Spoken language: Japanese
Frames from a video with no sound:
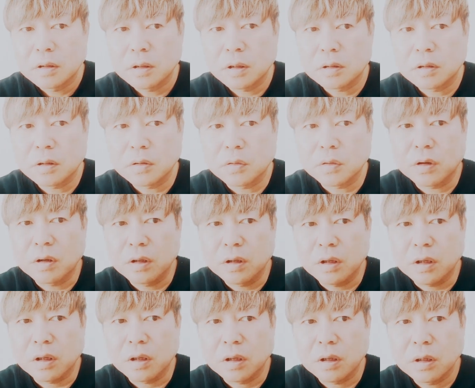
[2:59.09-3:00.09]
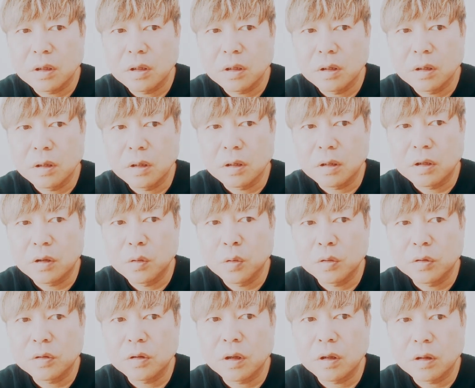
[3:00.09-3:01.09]
なった時に、えー、気
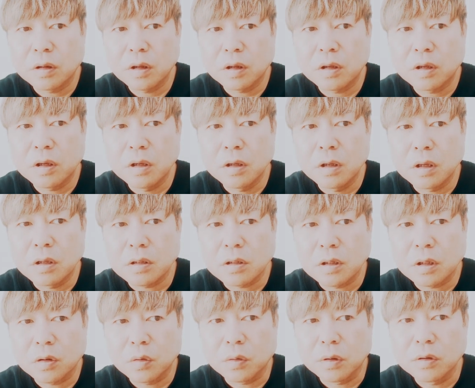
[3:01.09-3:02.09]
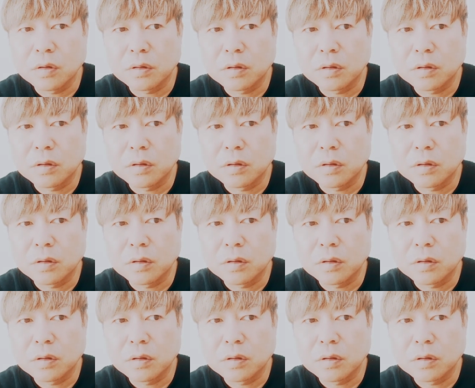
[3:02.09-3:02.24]
をつけて禁煙したとは